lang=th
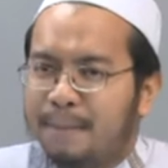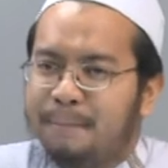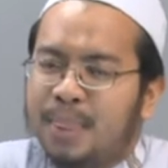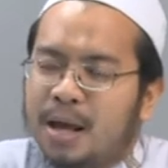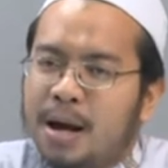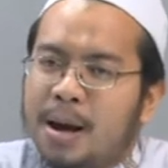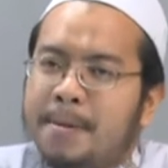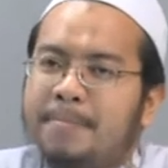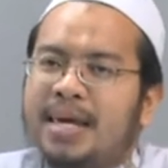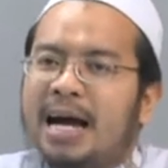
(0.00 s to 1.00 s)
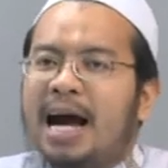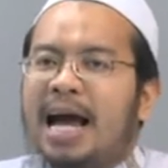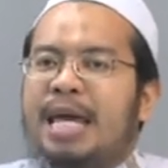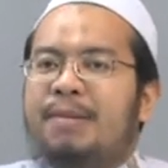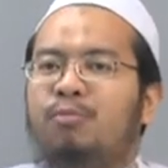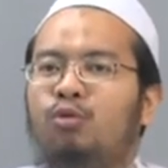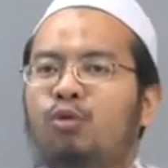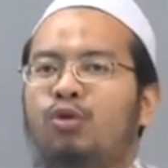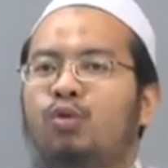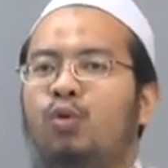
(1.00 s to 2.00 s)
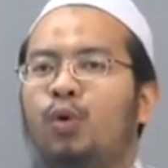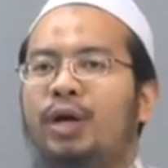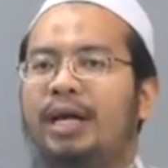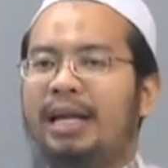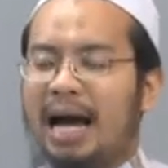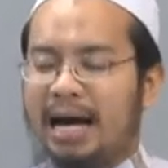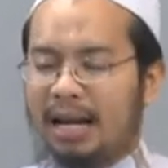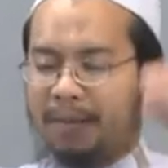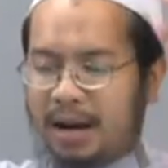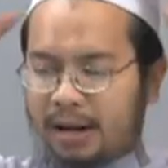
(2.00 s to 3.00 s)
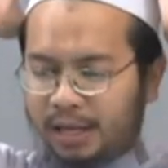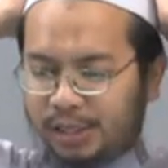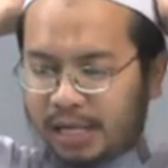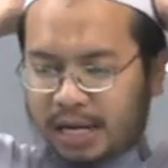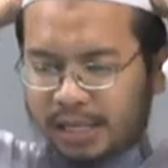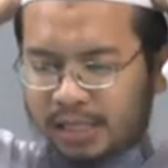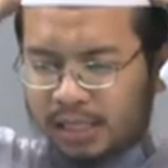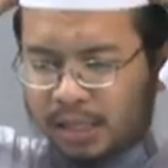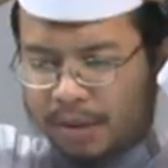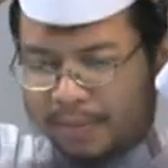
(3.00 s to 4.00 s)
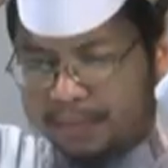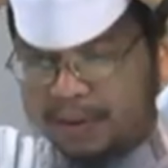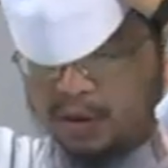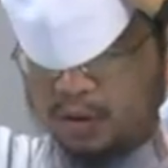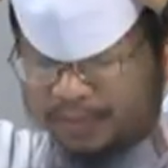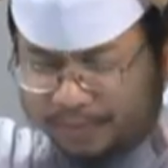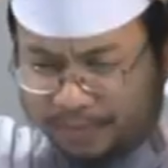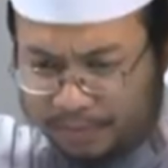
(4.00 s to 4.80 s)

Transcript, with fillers: มมีให้พูดคุยหลังละหมาดอิชาในสิ่งที่ไม่เป็นประโยชน์